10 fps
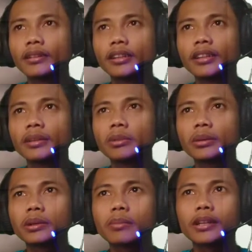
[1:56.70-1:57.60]
jadi
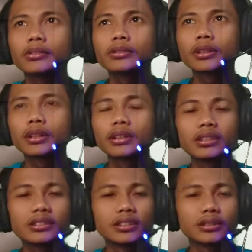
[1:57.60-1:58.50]
teman-teman masuk
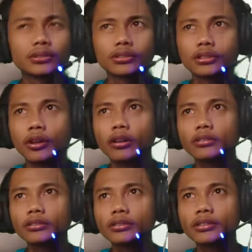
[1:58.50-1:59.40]
ke situs
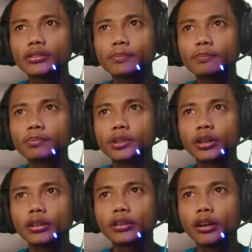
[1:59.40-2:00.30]

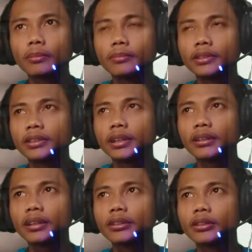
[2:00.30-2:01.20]
donsub.com ini
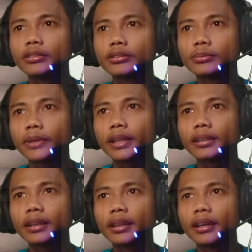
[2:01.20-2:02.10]
artinya don
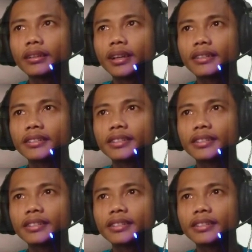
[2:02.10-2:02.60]
subtitle ya nah di